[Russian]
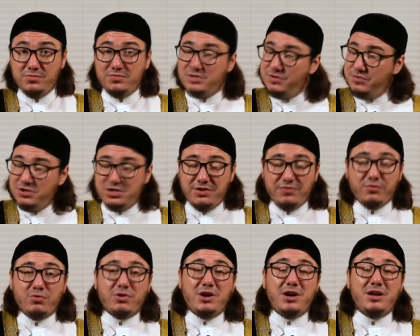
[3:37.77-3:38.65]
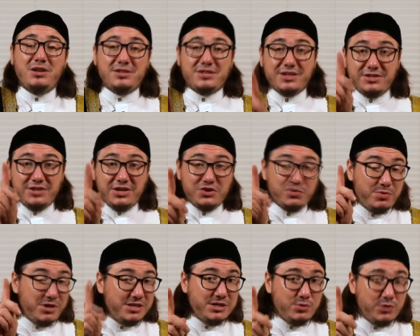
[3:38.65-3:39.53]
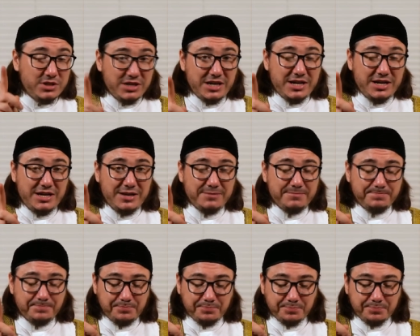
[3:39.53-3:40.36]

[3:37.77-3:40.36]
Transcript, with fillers: Всевышний в Коране сказал, субхану ва та'аля,